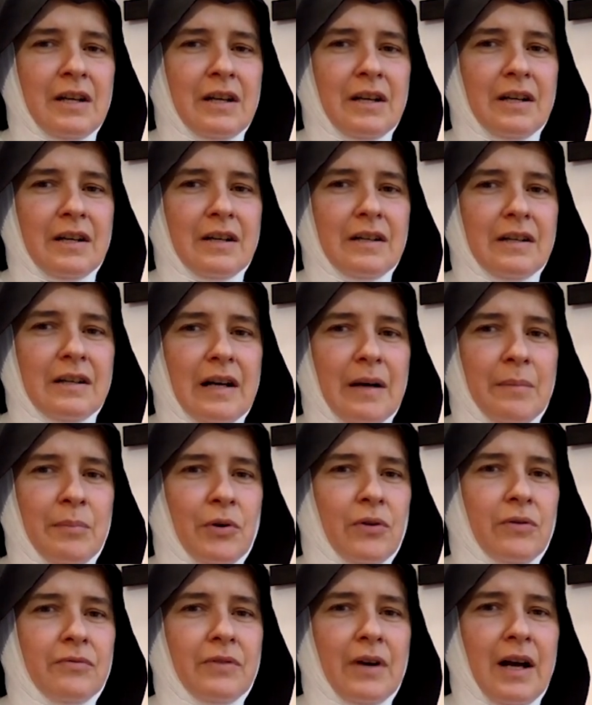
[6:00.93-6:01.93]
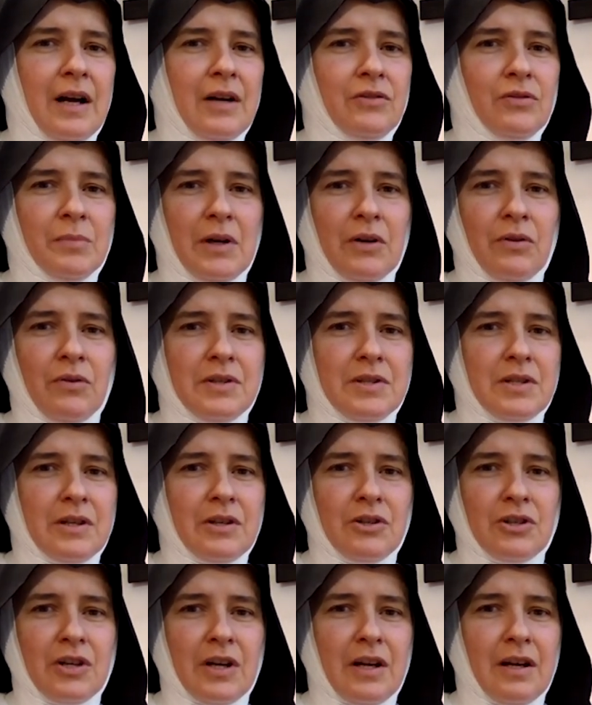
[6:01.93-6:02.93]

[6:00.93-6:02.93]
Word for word: ah, aprovado uma coisa que já